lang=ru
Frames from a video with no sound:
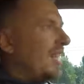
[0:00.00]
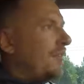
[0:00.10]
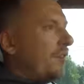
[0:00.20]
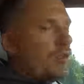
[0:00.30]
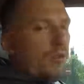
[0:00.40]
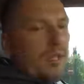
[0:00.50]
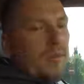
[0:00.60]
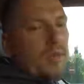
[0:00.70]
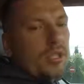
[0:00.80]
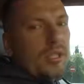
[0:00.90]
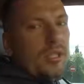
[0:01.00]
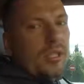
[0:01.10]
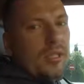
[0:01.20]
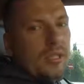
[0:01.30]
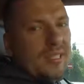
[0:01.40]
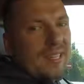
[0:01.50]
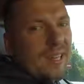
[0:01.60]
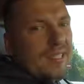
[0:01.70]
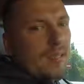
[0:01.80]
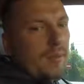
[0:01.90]
и вижу эти машины с
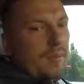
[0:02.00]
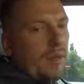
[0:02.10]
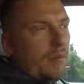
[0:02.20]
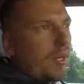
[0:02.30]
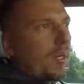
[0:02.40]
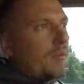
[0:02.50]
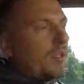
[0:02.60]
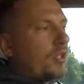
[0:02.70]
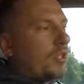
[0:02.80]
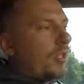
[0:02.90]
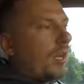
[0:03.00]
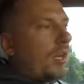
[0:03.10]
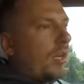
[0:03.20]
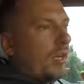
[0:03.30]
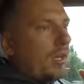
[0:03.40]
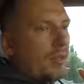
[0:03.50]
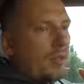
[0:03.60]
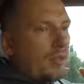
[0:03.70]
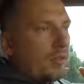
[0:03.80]
разными пробегами, начиная э,